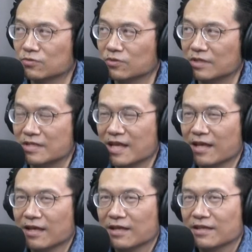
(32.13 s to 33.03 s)
印。
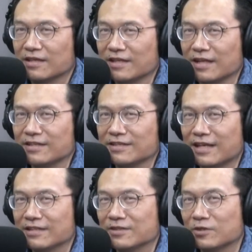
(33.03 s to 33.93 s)
今日
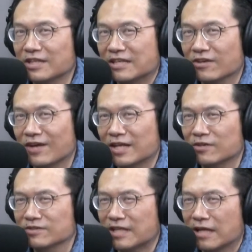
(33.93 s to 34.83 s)
咱可能拢爱
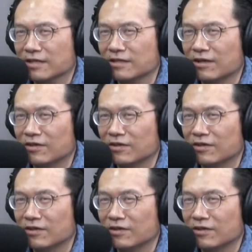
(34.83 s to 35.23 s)
讲台语哦，